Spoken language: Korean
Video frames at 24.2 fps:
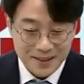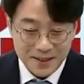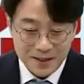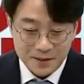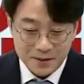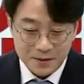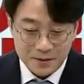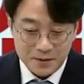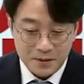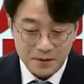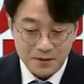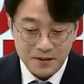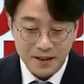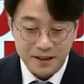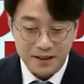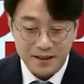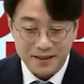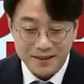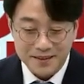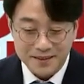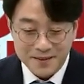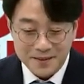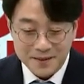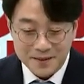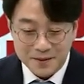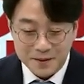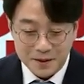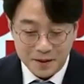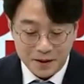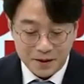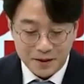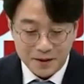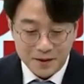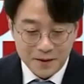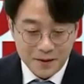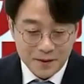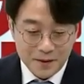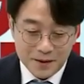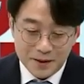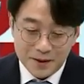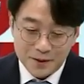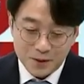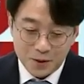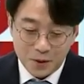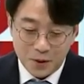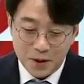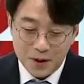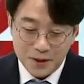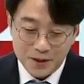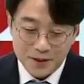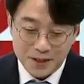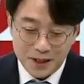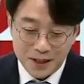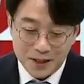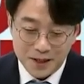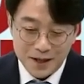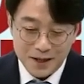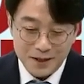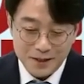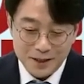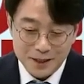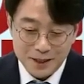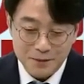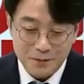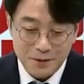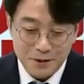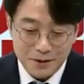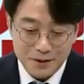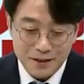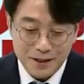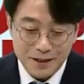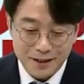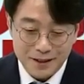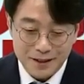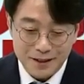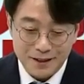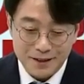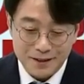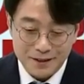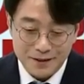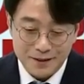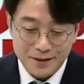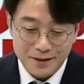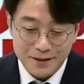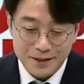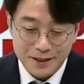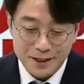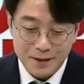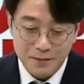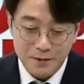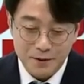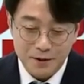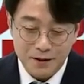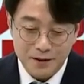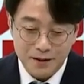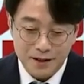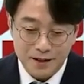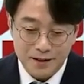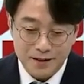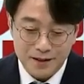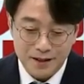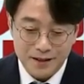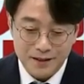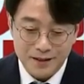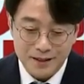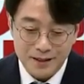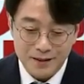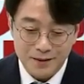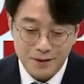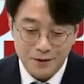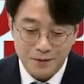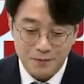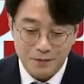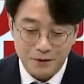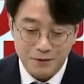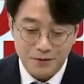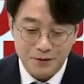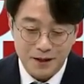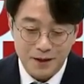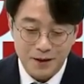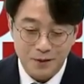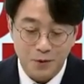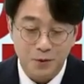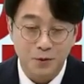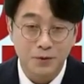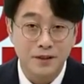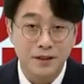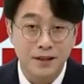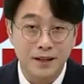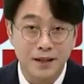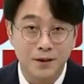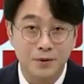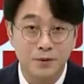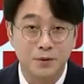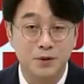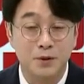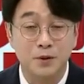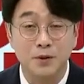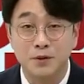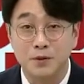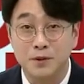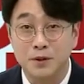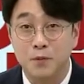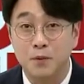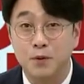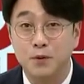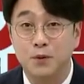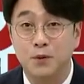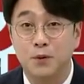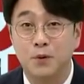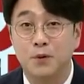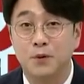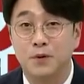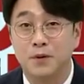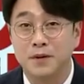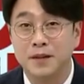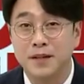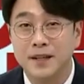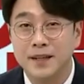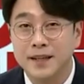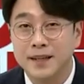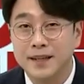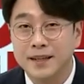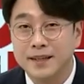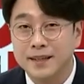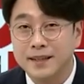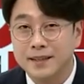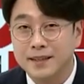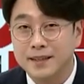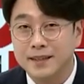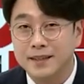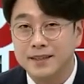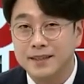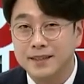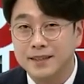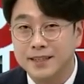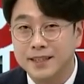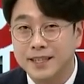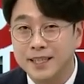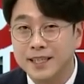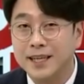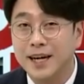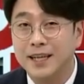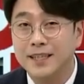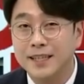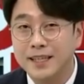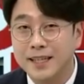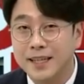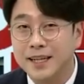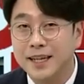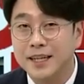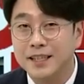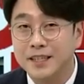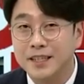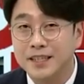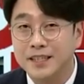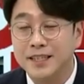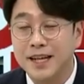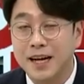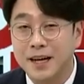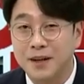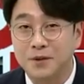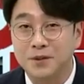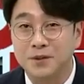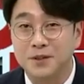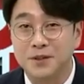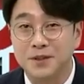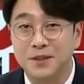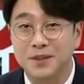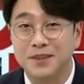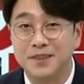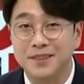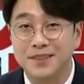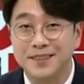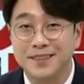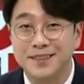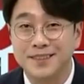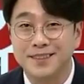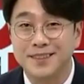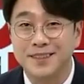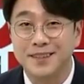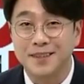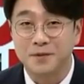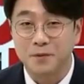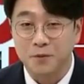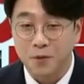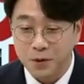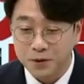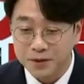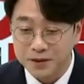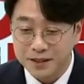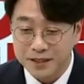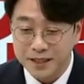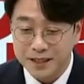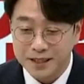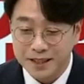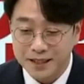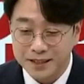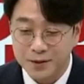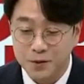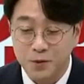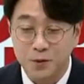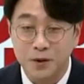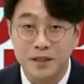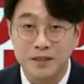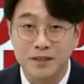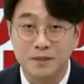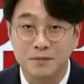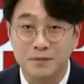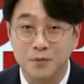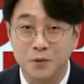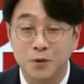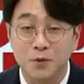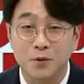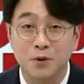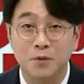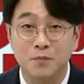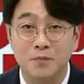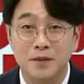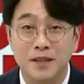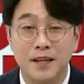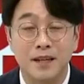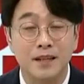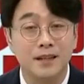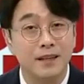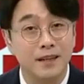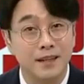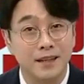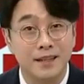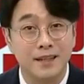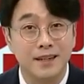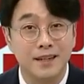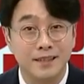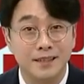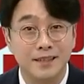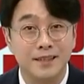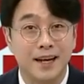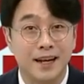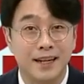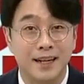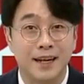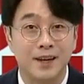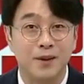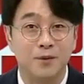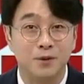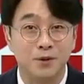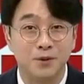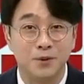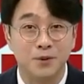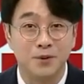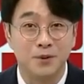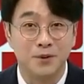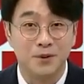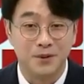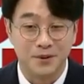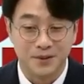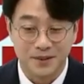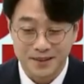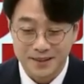그런데, 네. 네. 제가 12월 달에 12월 달까지 해서 매수가에 온다고 저는 이제 보통 그 기간을 얘기해 드리진 않거든요. 이렇게 언제까지 네. 오겠습니다. 올 겁니다. 이렇게 얘기를 하진 않아요, 보통.